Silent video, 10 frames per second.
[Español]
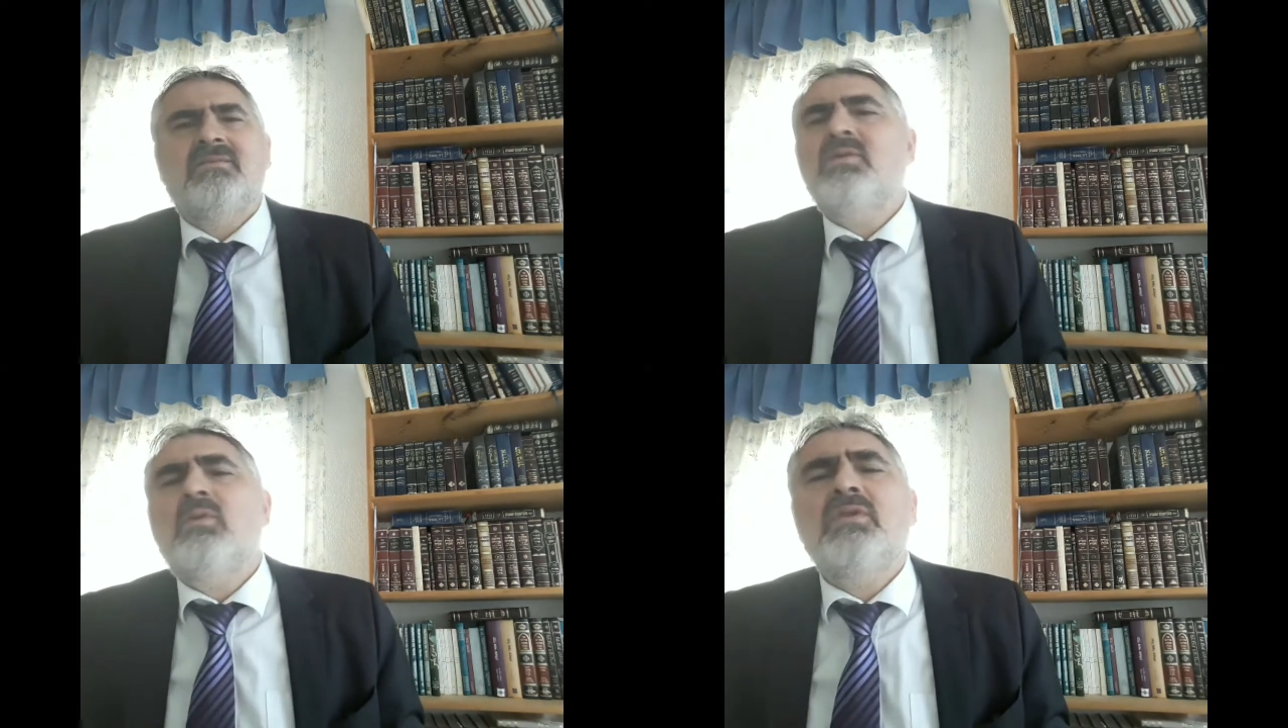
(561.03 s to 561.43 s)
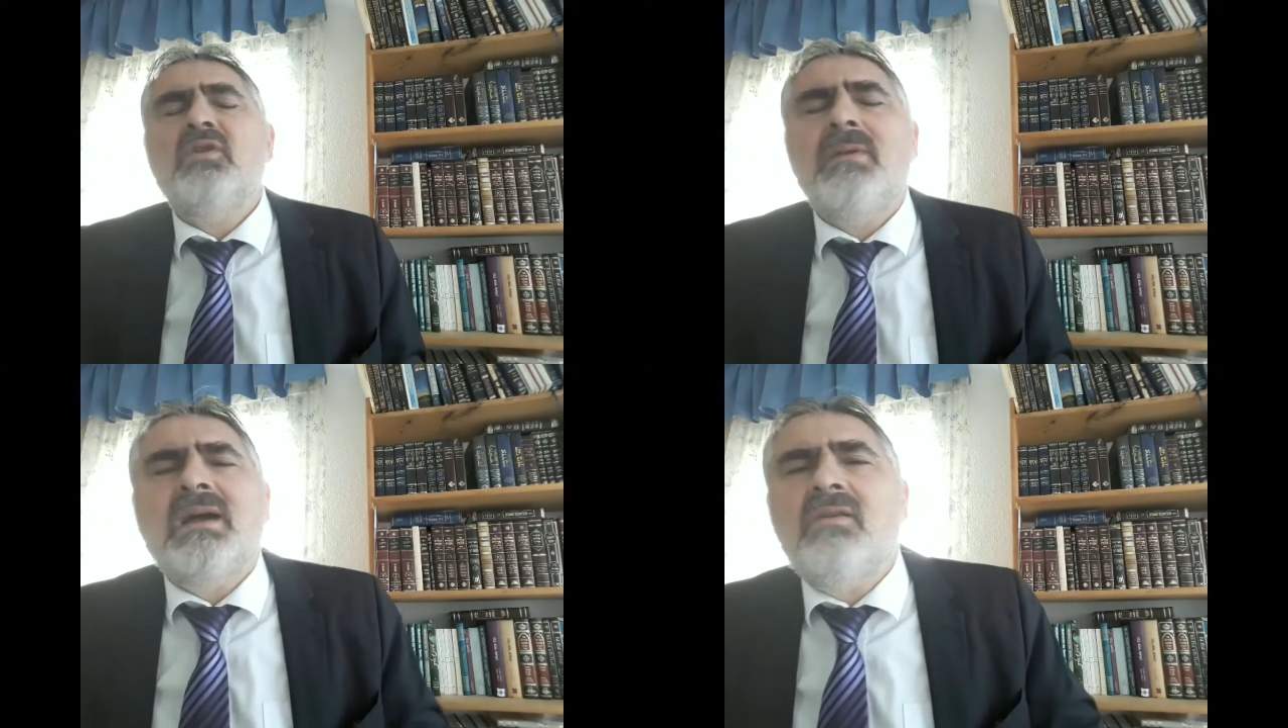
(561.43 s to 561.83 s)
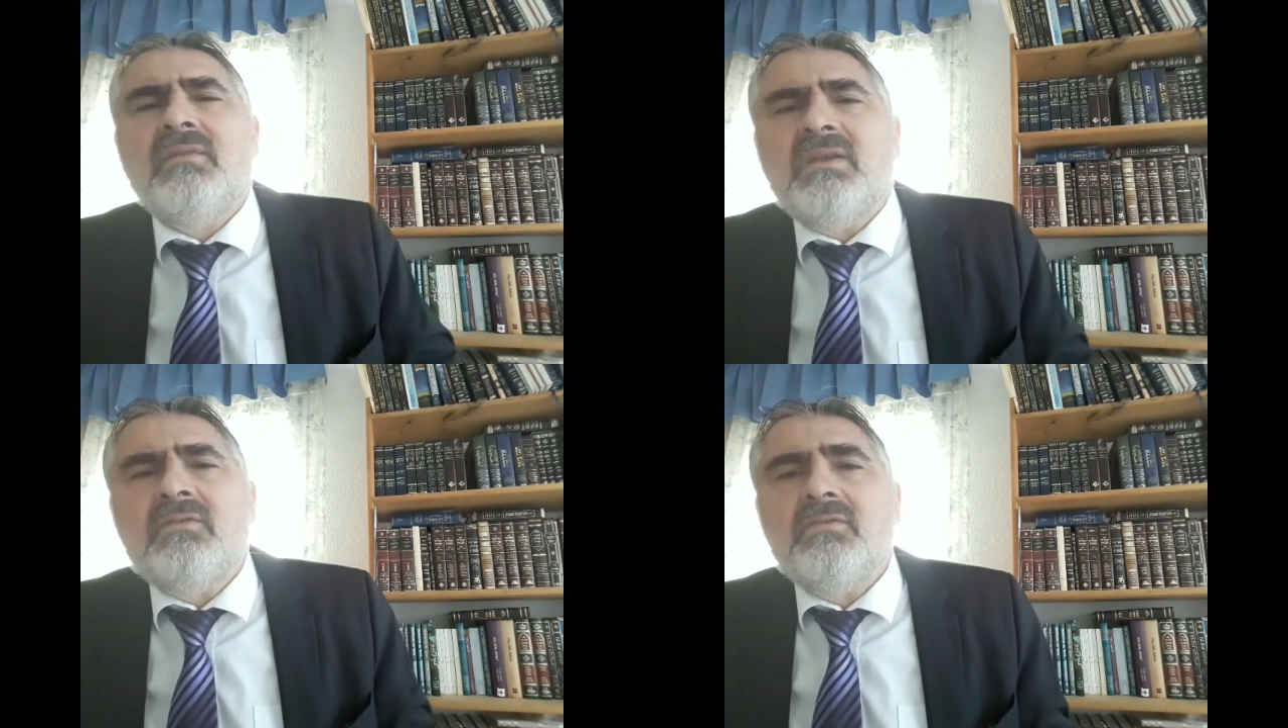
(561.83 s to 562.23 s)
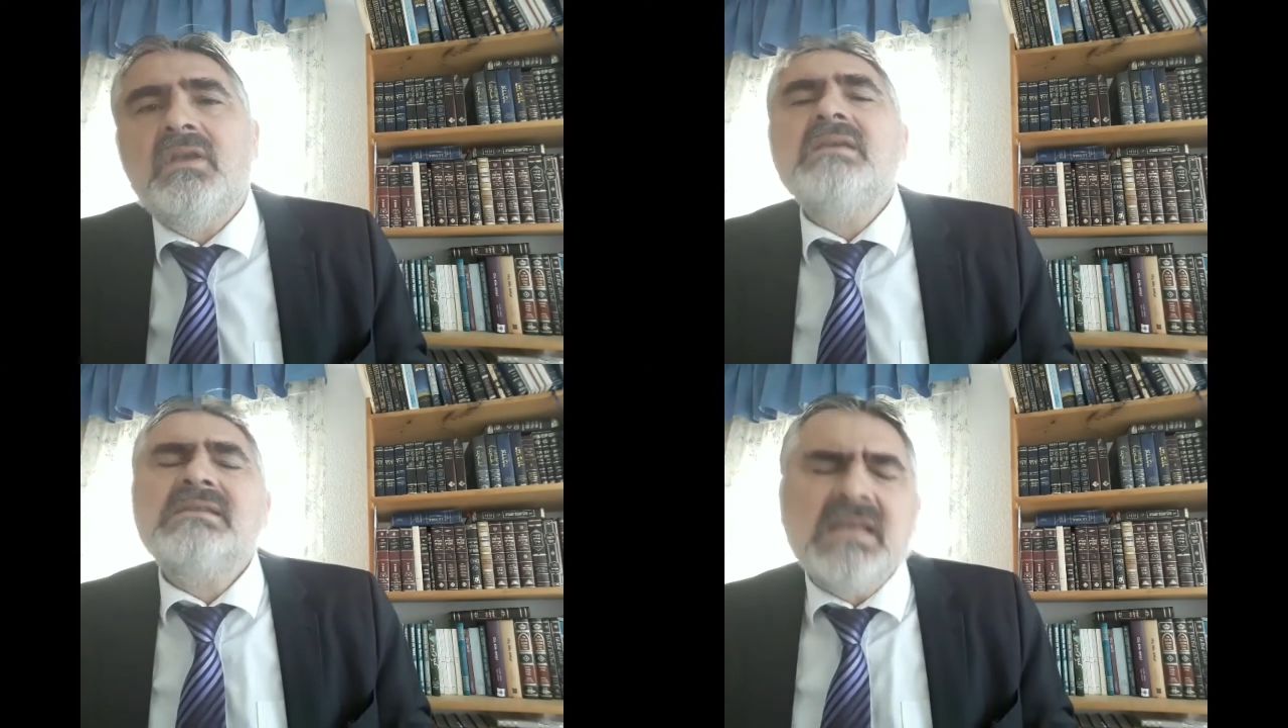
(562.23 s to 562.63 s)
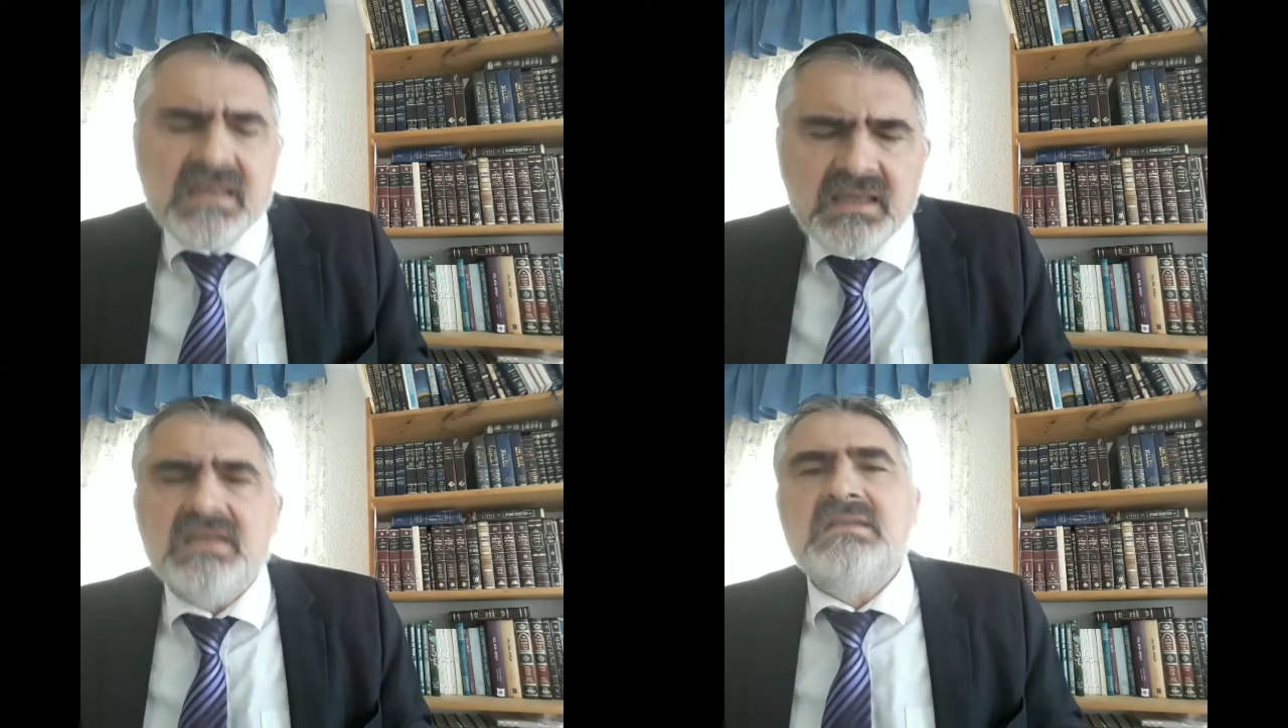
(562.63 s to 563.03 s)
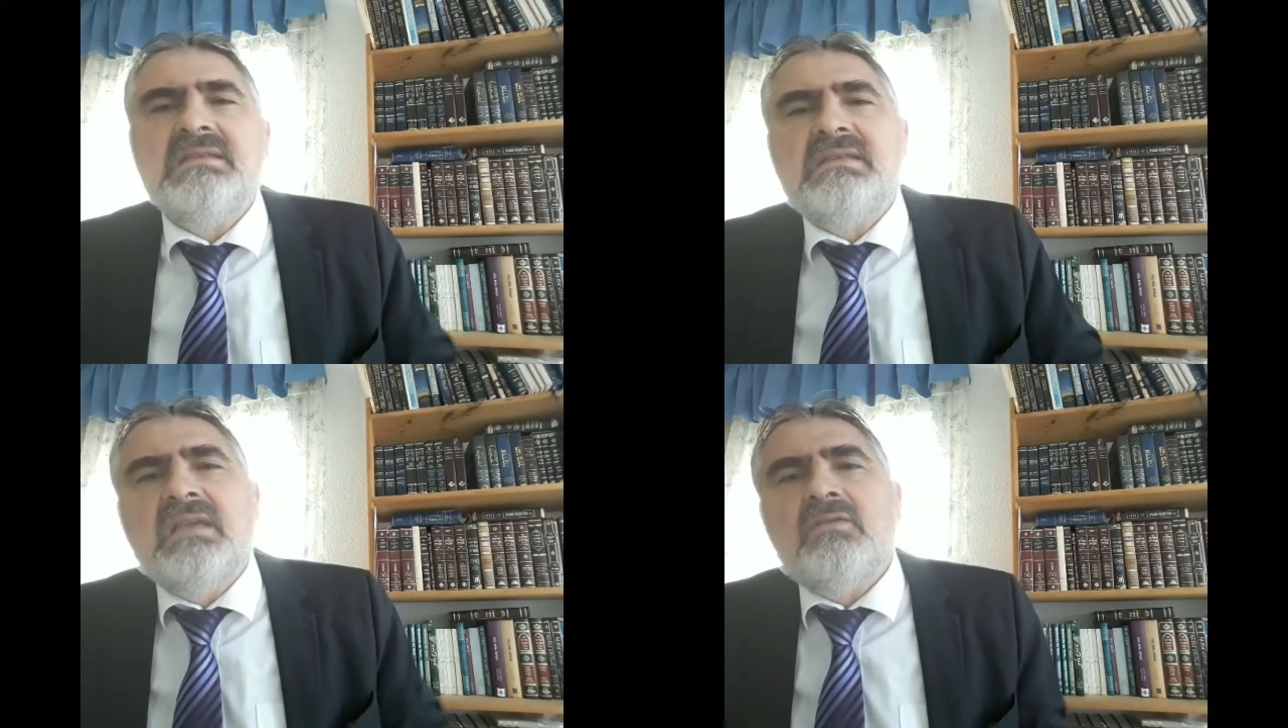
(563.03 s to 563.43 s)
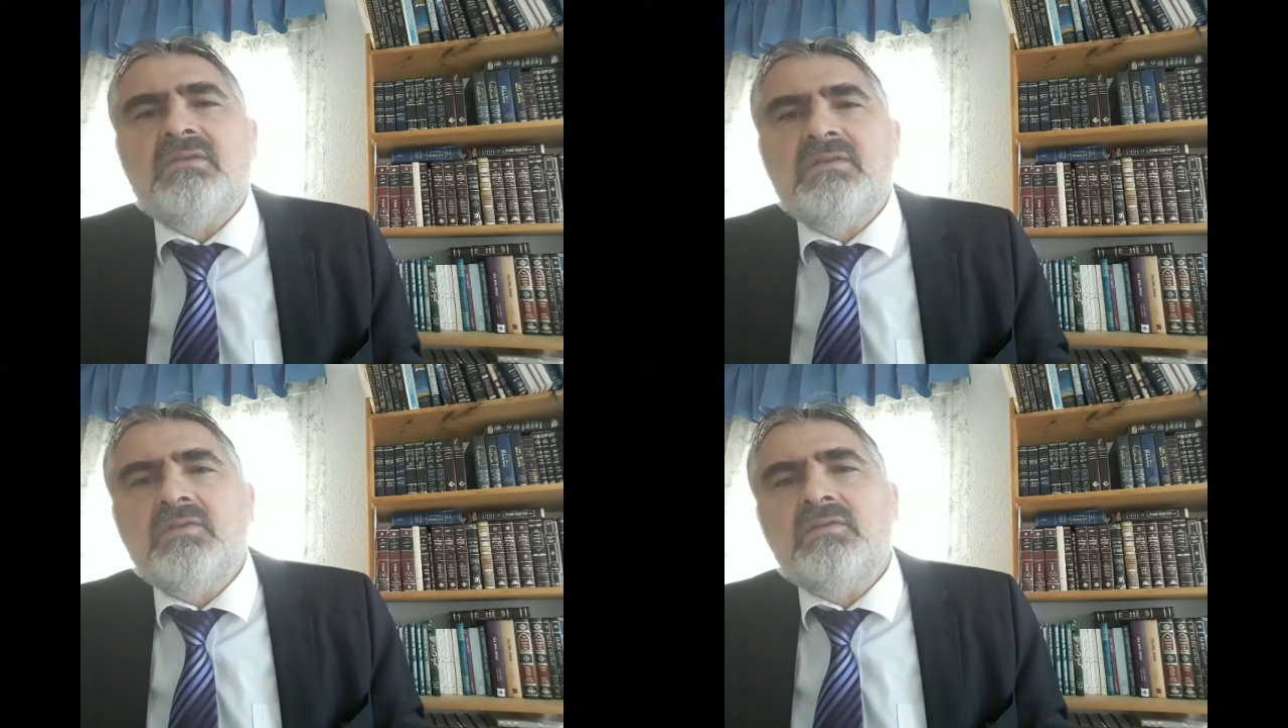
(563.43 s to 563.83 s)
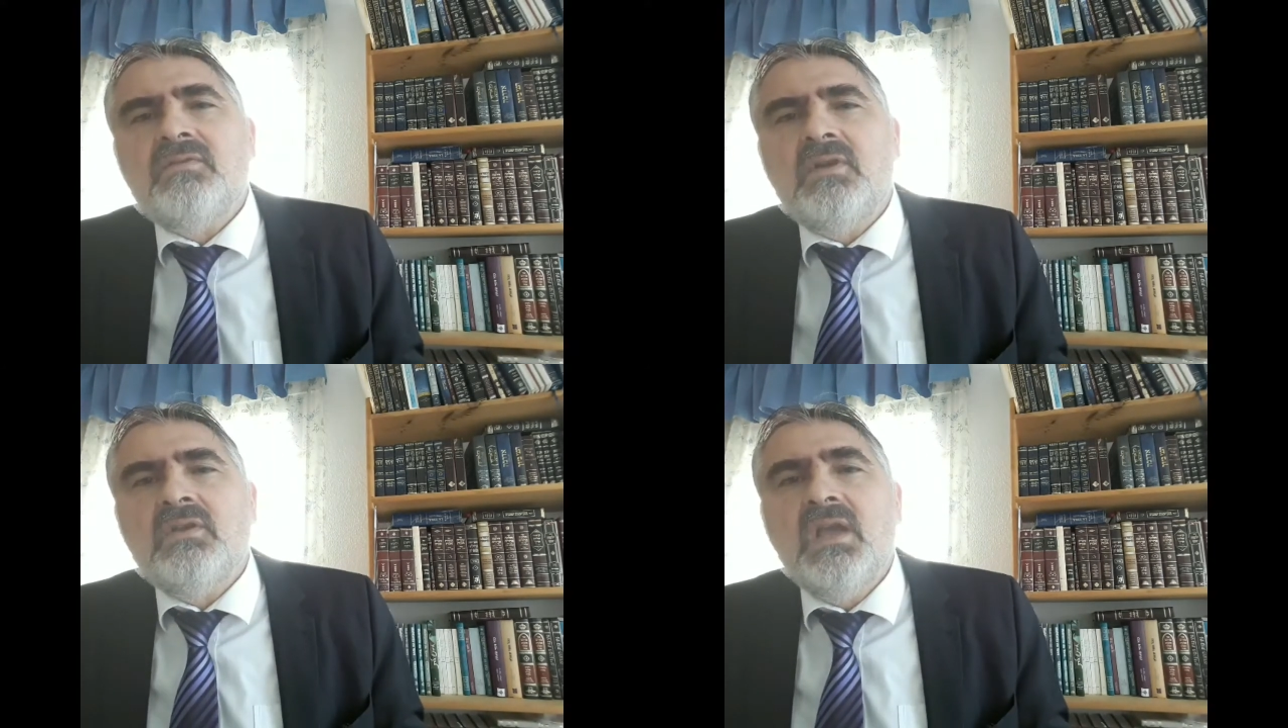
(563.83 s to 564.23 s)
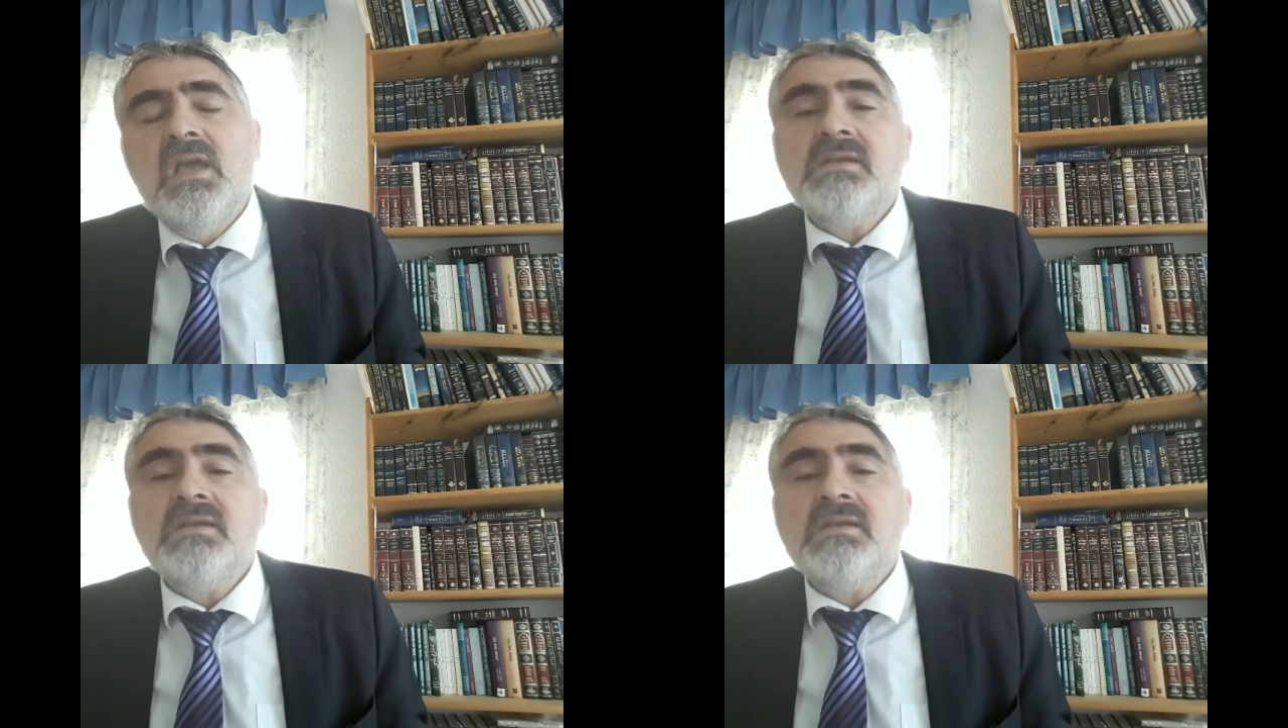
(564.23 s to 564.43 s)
un yudí no baja los brazos, seguir insistiendo haciendo tfilot,